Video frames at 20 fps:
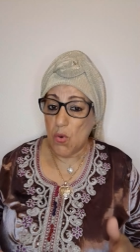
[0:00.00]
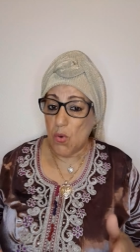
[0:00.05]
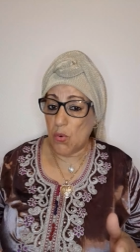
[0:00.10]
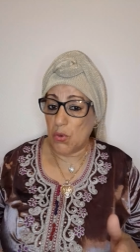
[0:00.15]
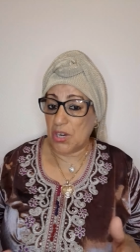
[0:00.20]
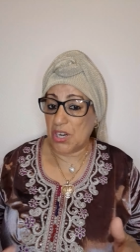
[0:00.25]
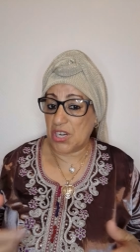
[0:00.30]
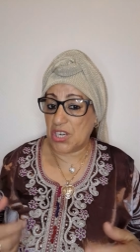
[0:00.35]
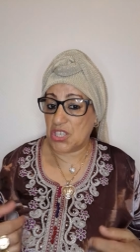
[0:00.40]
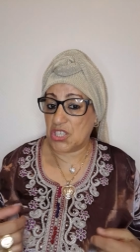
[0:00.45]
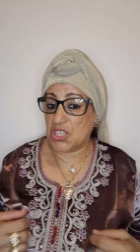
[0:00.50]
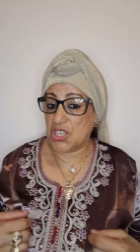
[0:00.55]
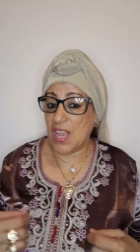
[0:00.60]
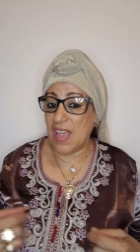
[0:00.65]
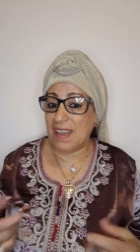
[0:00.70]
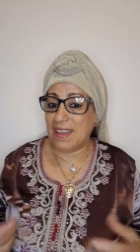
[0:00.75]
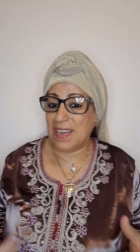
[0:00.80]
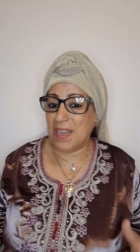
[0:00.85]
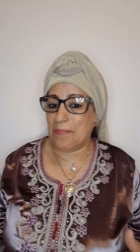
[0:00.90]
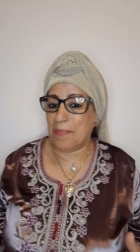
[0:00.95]

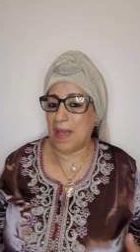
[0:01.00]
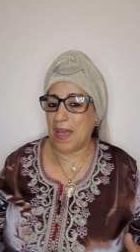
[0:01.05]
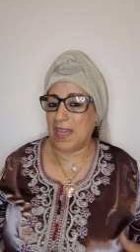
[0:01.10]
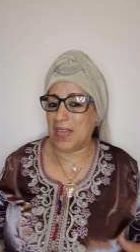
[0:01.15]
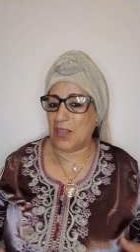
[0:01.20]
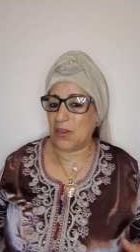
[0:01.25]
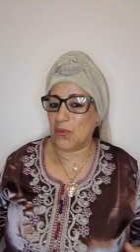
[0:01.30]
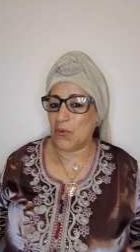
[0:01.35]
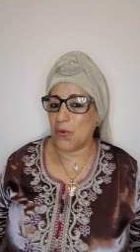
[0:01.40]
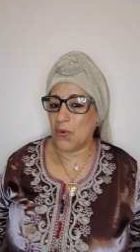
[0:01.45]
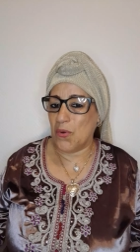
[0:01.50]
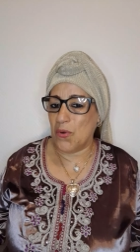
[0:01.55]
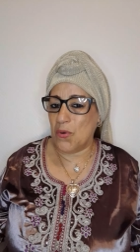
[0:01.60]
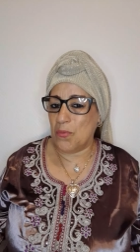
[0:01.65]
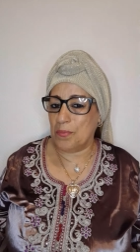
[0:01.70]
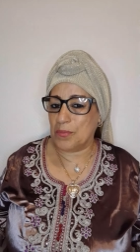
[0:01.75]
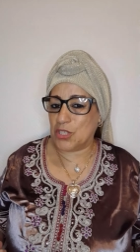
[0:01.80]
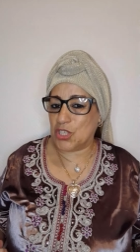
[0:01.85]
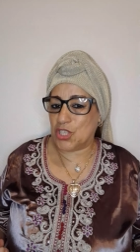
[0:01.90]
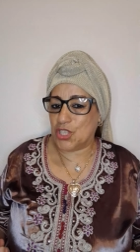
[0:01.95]
والرجال اللي
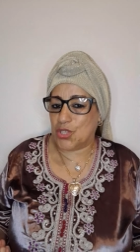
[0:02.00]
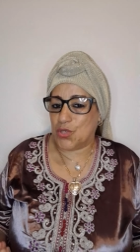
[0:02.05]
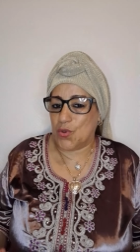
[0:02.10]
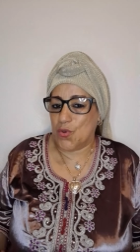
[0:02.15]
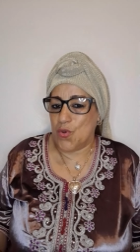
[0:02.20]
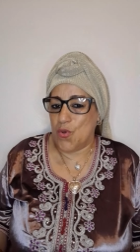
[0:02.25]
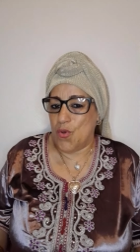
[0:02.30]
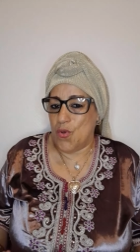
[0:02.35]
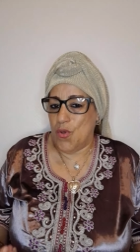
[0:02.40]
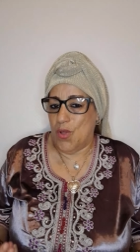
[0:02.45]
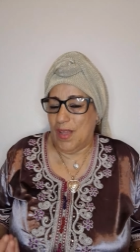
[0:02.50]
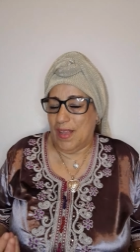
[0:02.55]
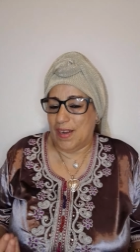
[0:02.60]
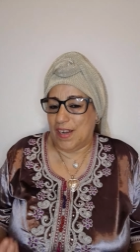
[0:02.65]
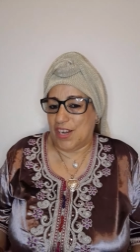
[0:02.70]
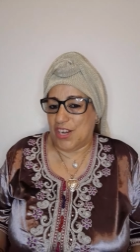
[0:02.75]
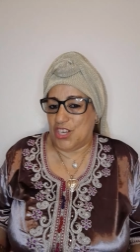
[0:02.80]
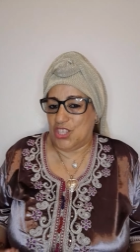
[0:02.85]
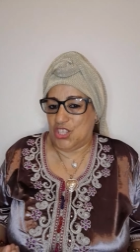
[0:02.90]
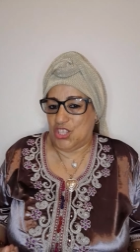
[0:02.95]
بعقلهم الشلوح
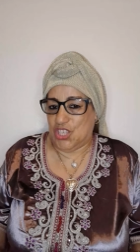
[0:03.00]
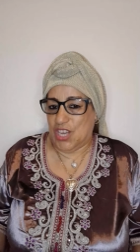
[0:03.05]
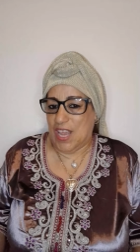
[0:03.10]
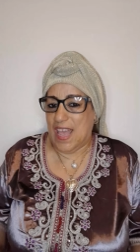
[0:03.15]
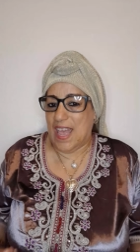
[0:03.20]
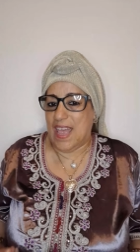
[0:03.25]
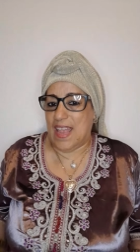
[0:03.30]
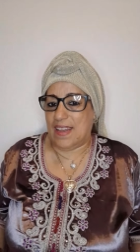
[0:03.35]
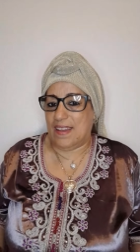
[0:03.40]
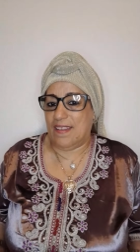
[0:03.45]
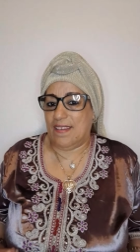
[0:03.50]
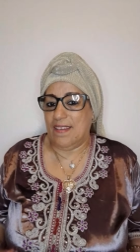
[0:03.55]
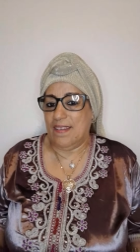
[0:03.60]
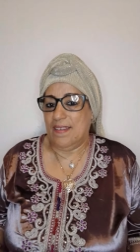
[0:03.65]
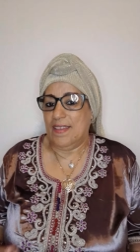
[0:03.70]
الرجال